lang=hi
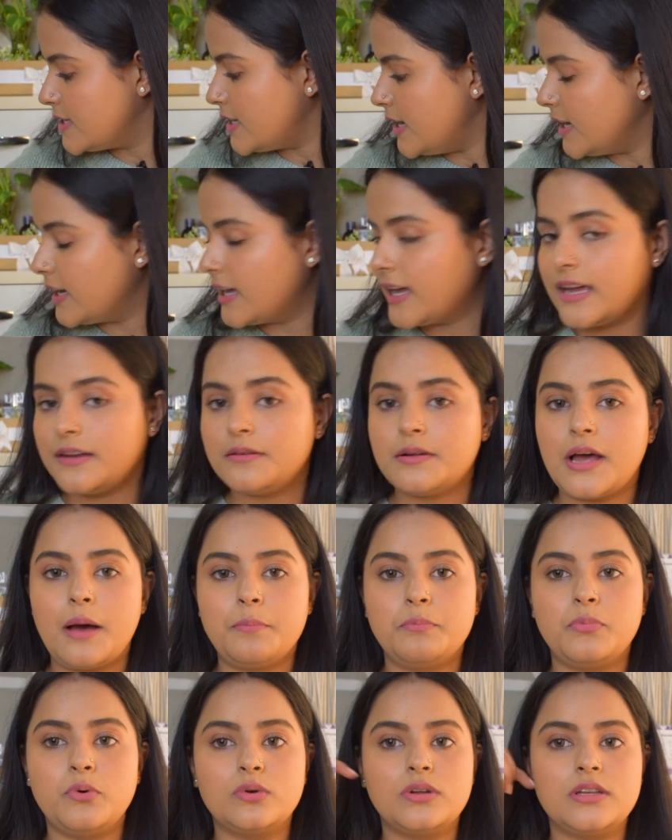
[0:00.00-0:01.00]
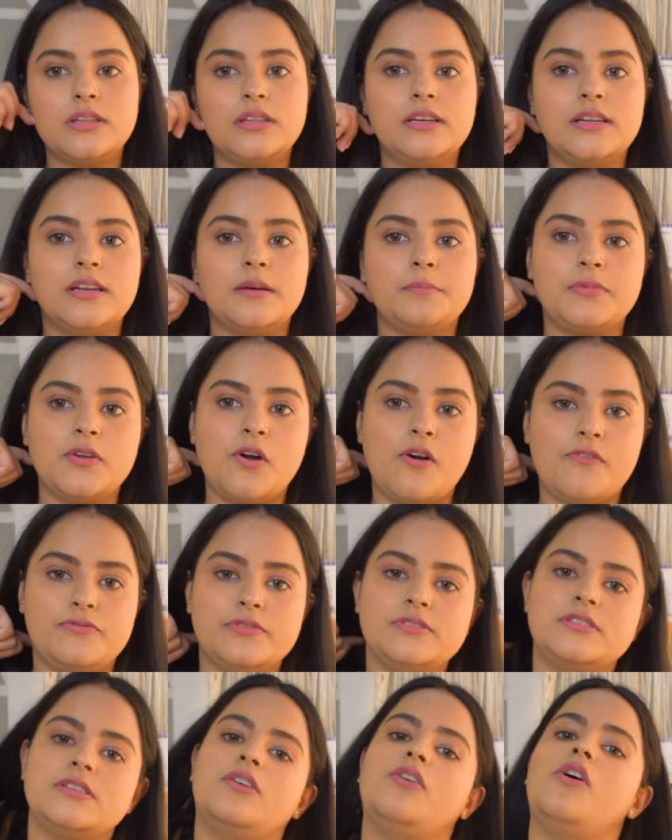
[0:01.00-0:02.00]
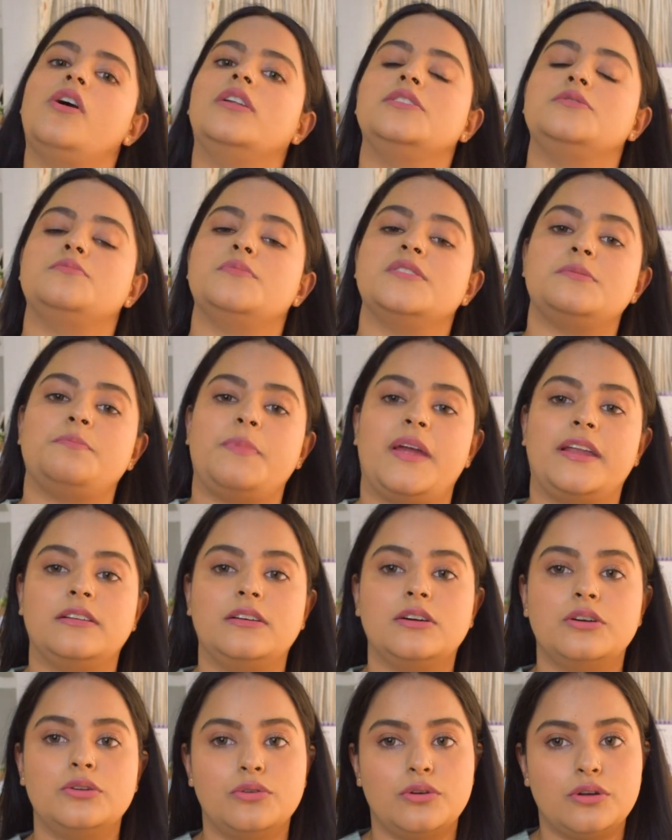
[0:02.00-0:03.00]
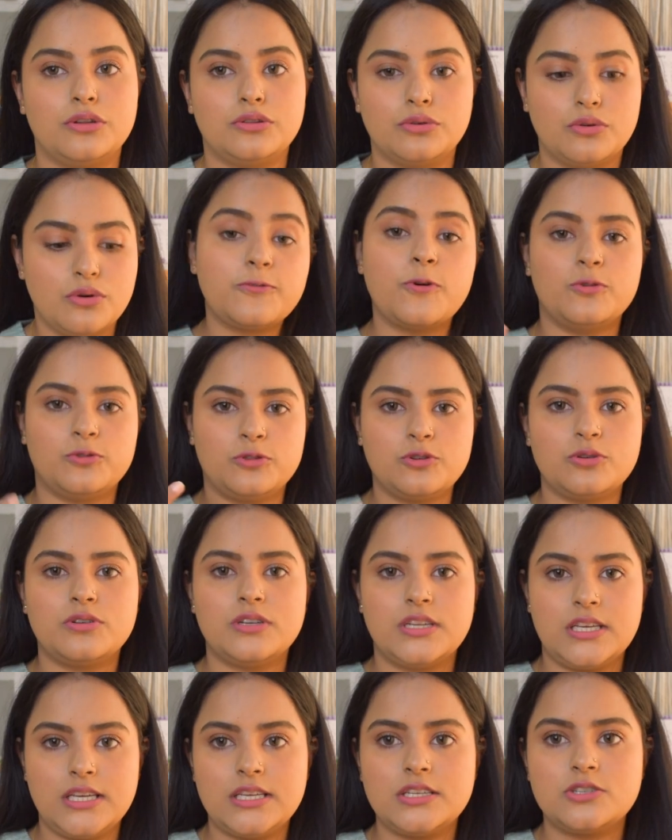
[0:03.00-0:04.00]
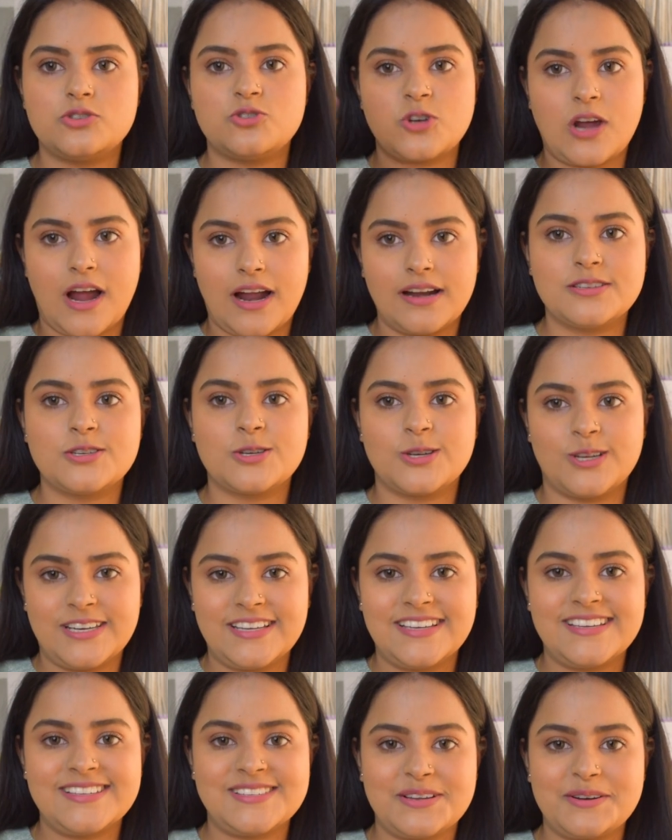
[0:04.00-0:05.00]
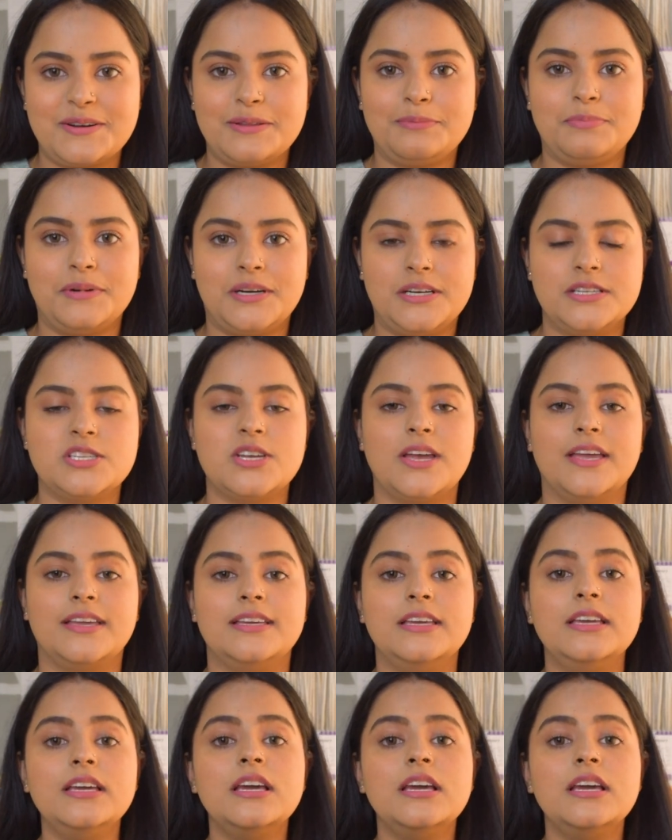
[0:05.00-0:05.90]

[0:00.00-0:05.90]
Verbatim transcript: अगेन आप पूरे दिन अपने ऑफिस या कॉलेज में स्पेंड करोगे तो फ़ोन तो रीचार्ज करने की ज़रूरत पड़ जाएगी